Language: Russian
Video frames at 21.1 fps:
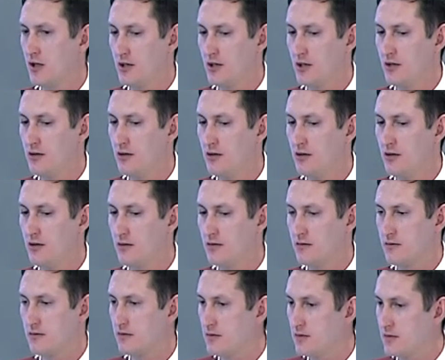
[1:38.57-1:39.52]
И в
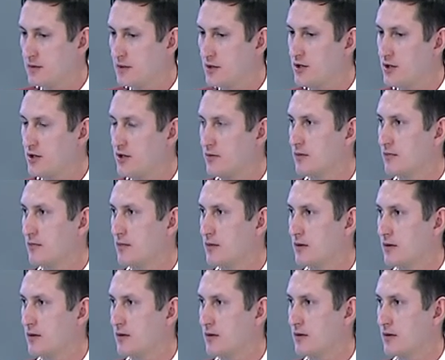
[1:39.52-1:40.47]
связи с этим
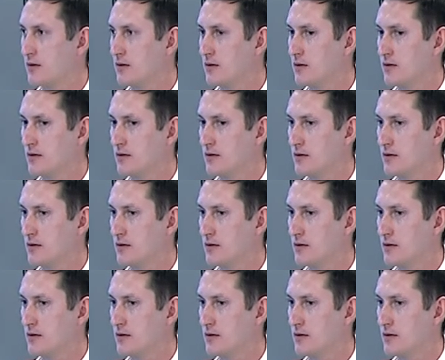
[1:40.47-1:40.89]
э,